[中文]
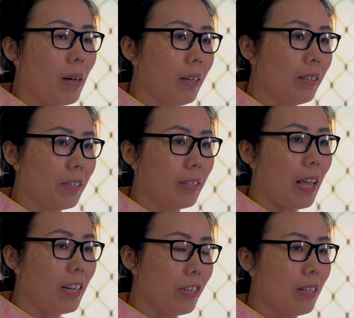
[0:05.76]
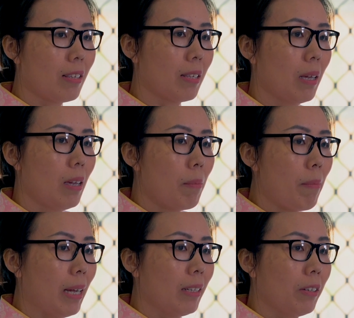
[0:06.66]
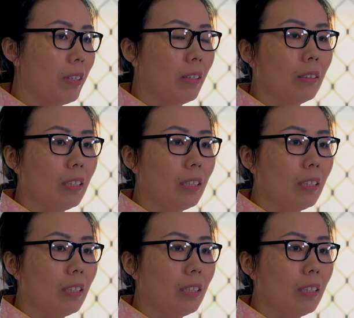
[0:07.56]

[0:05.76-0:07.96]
Buyers Agents 买到的